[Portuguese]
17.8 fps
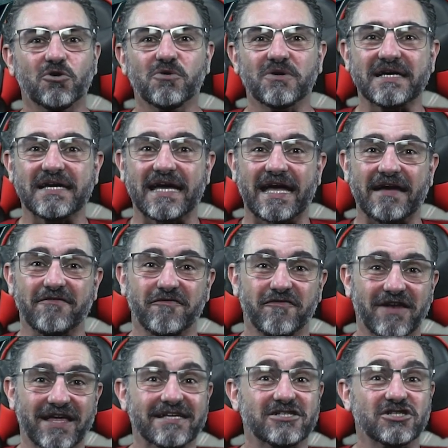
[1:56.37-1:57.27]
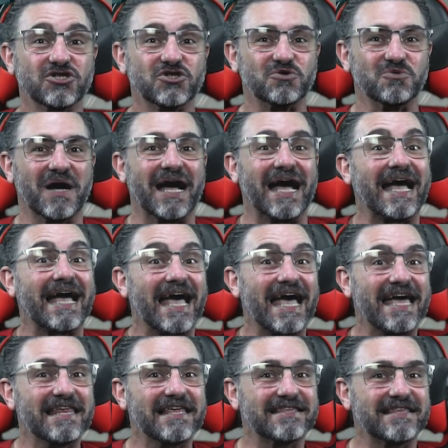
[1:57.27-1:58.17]
o que reflete sua
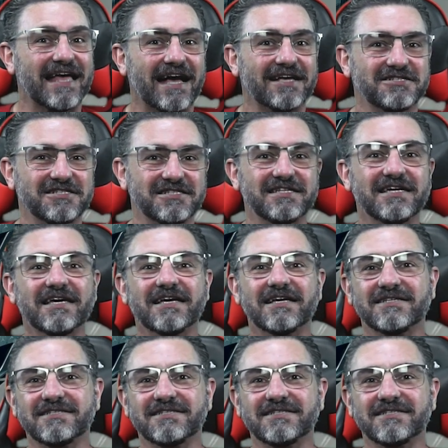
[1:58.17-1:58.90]
raridade,